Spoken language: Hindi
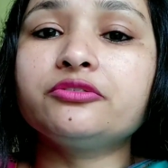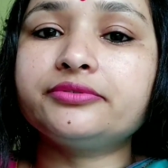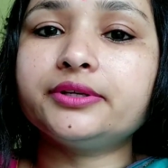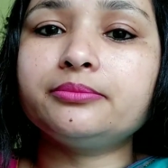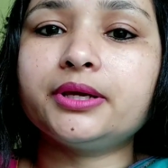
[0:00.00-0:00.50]

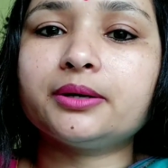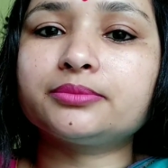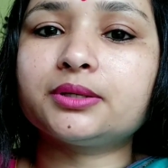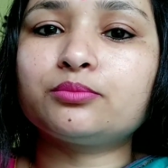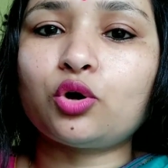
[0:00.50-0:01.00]
फिर मैं
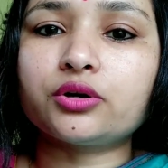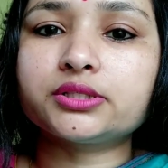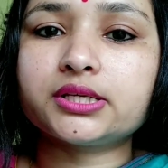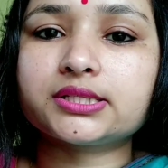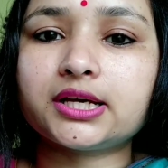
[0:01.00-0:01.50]
अपना ब्लॉग
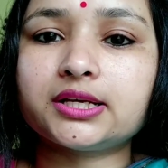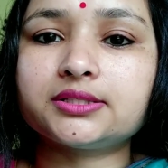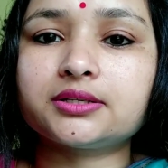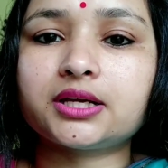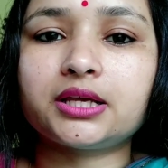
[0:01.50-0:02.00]
जैसा
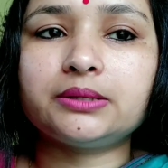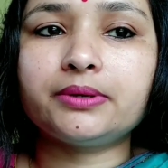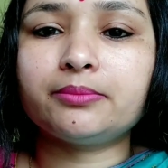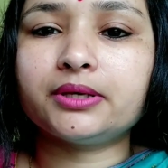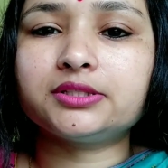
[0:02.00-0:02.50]
जब कहीं
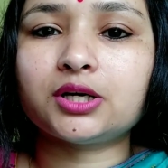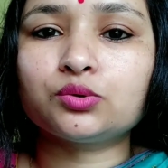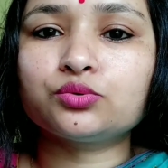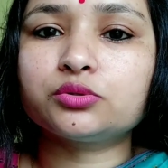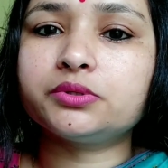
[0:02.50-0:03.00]
पे मैं
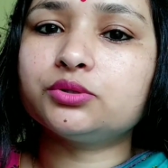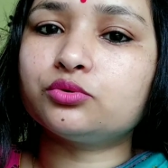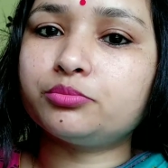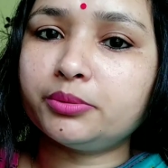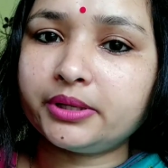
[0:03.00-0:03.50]
जाऊँ कुछ भी
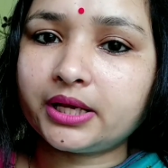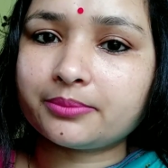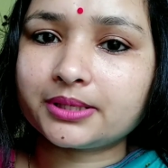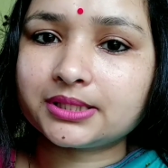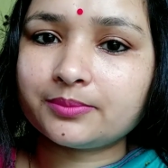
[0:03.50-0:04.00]
वो भी मैंने
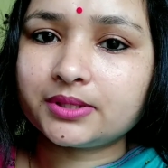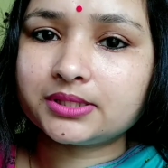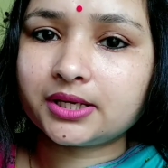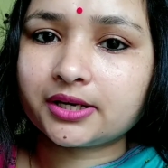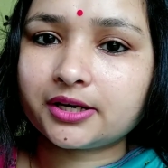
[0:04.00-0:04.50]
आपके सामने
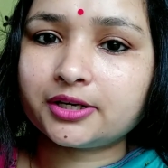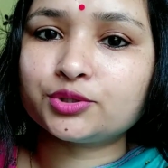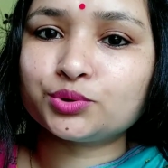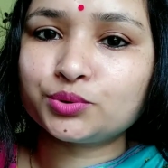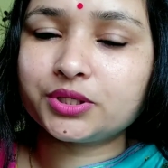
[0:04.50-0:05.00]
शेयर करना
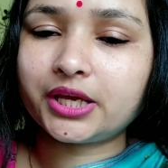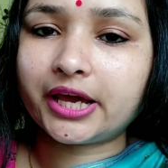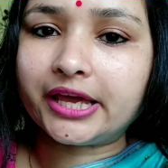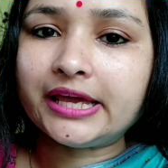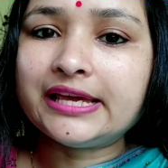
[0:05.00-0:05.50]
शुरू किया
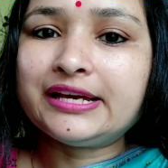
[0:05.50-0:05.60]
है